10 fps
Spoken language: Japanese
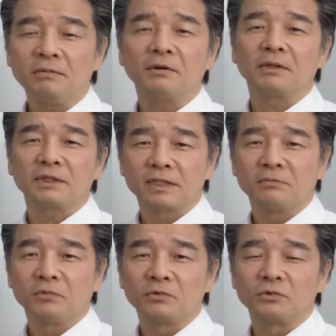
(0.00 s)
今はです
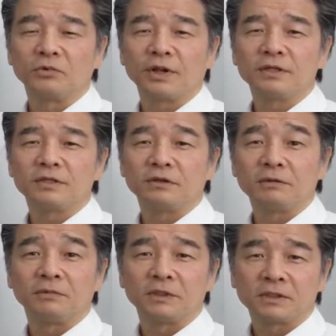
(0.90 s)
ねもうそのオレンジ
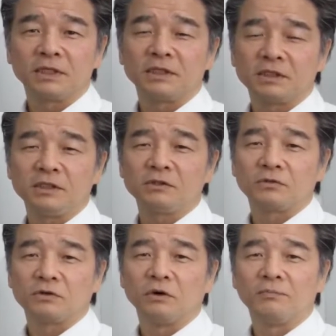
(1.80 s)
の木もですねきちん
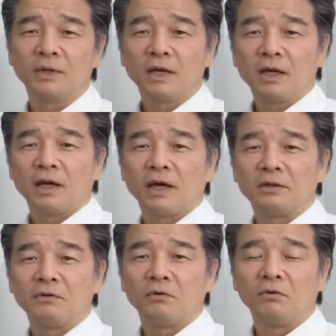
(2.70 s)
とその
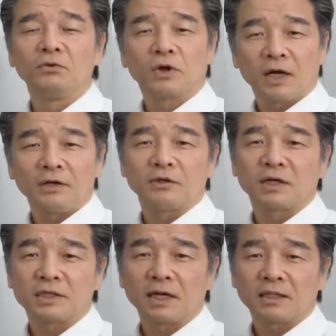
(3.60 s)
あの温度管理
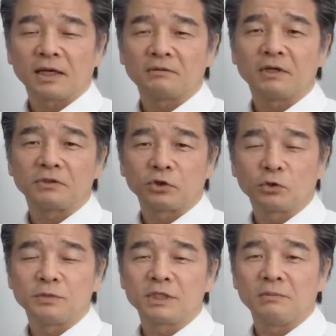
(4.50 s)
とかされたいわゆる
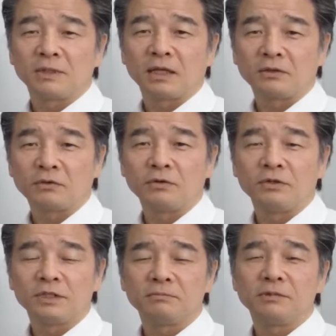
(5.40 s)
植物園みたいなとこ
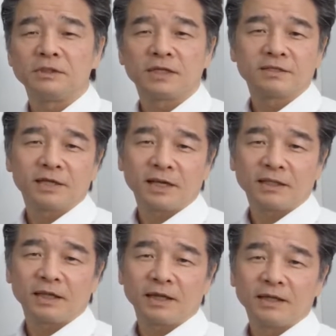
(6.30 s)
ろに全部移設さ
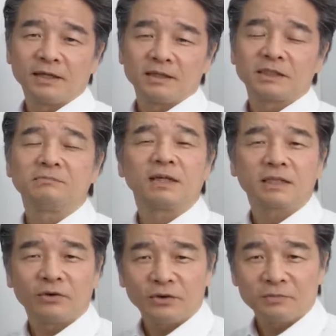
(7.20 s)
れてし
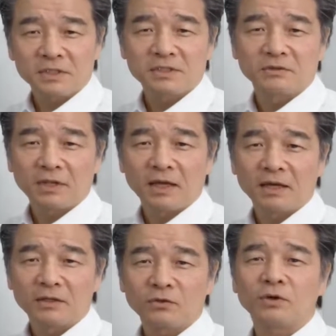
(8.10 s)
まっておりますの
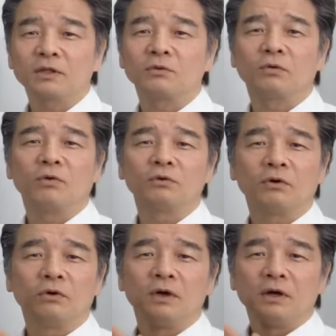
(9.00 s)
でその後こ
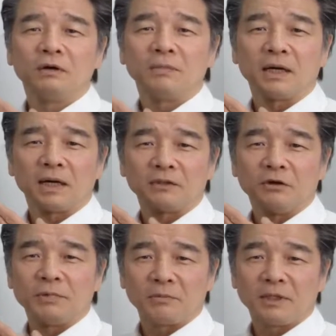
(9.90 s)
のまあ、あ
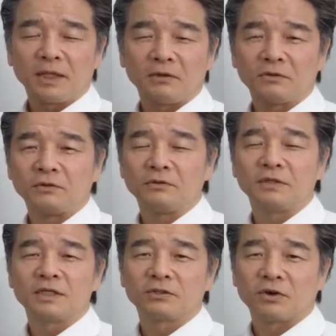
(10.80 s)
のベルベデールと
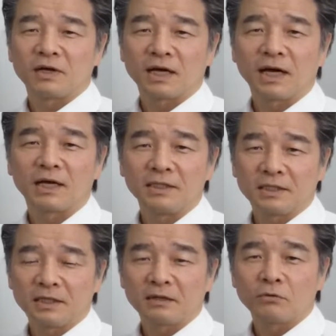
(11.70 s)
いうレストランが入っ
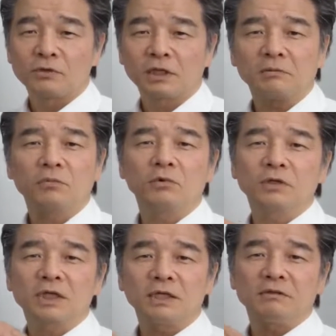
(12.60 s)
てこの建物
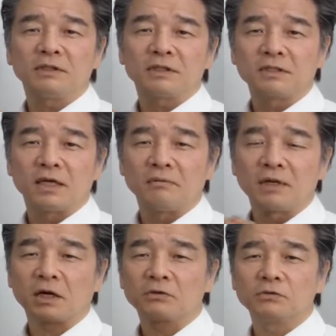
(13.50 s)
的にはです
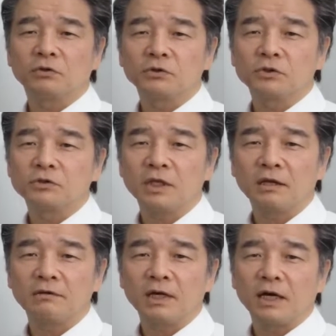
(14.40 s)
ね、まあ、150
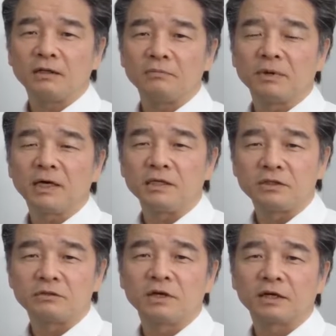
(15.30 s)
年ぐらい前
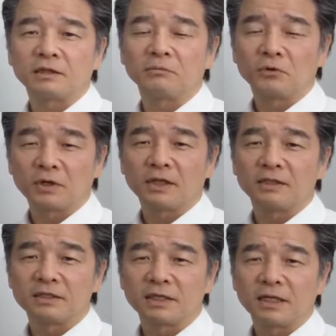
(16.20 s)
に作られたもの
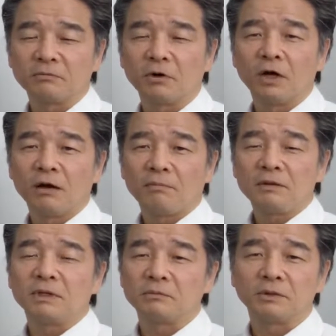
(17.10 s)
なんですけれども、
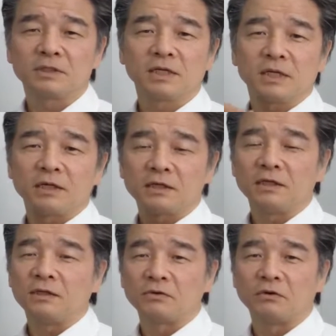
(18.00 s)
まあ、今でもですね元
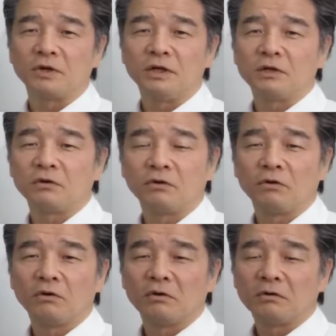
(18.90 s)
気にその営
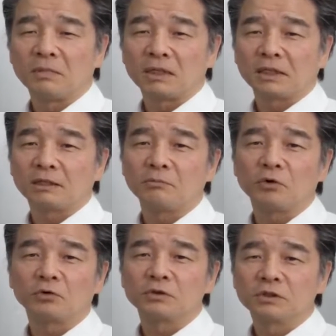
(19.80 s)
業、まあ、建
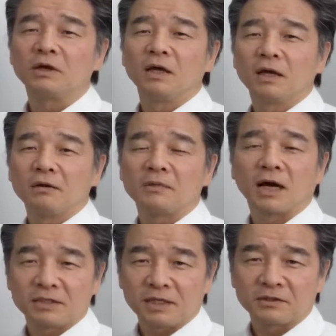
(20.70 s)
物として
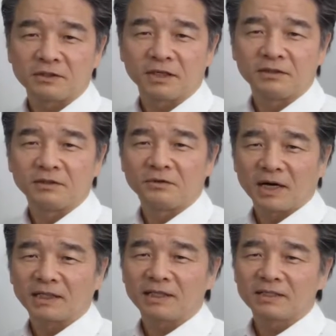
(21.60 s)
まあ活躍している
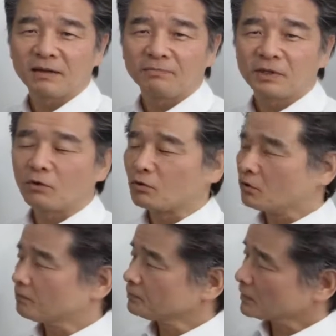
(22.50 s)
わけですねで
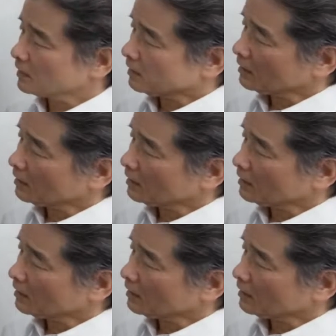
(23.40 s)
この